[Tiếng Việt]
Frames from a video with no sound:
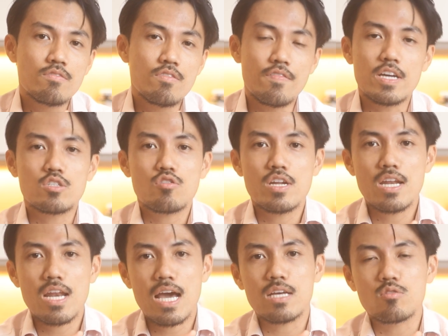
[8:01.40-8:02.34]
Vì vậy cho
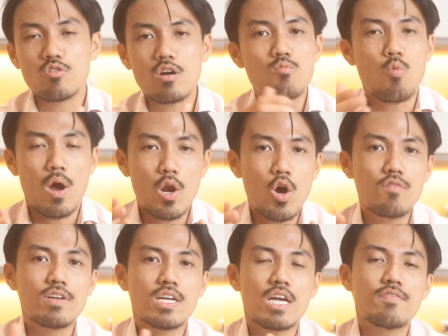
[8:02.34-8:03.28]
nên là tôi không quá
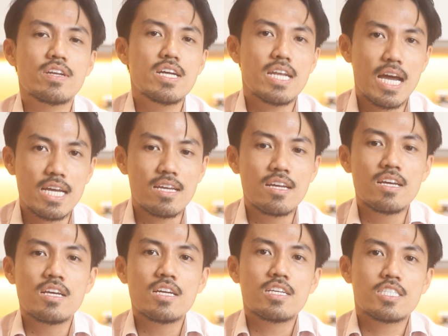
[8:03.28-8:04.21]
lo về cái vấn đề này.
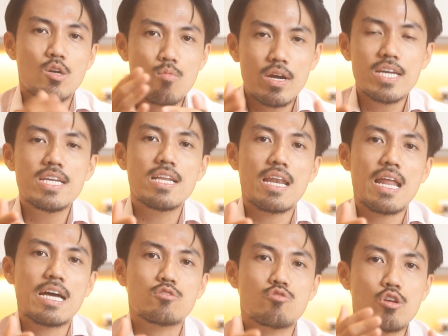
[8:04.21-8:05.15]
Trong khi
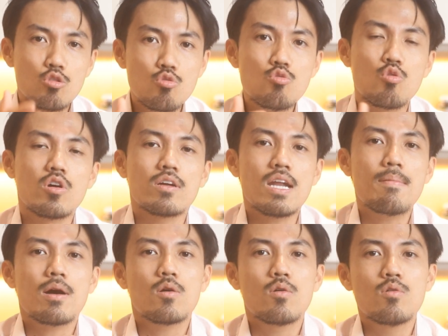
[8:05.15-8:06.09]
là doanh thu của
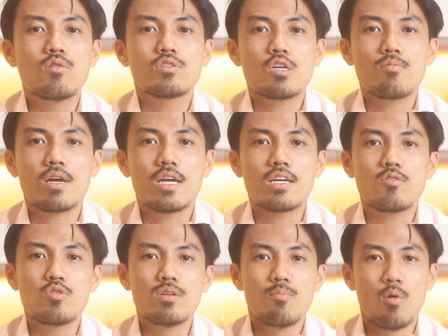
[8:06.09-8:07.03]
Dabaco trong cái
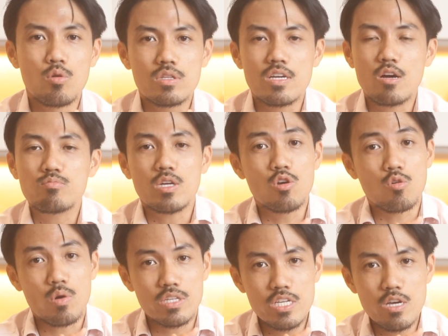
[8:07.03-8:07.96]
quý 1 thì không thay
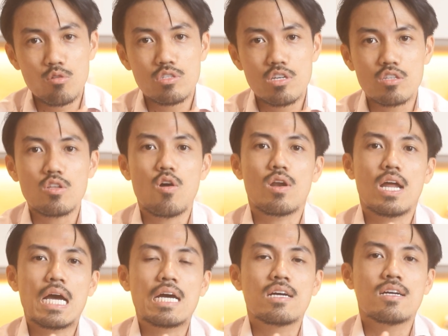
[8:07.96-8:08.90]
đổi quá nhiều, chứng tỏ
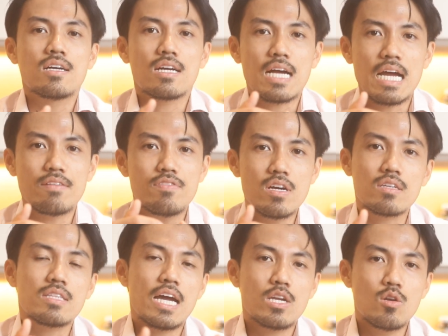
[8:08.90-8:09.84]
là cái
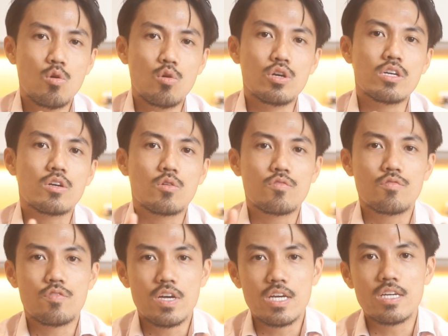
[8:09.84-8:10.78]
việc thay đổi
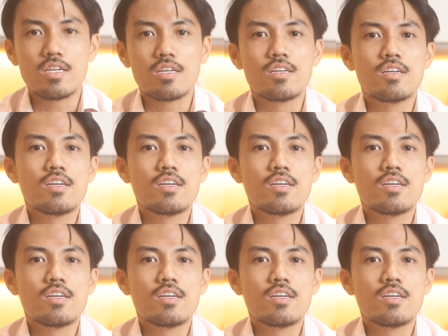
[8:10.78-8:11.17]
về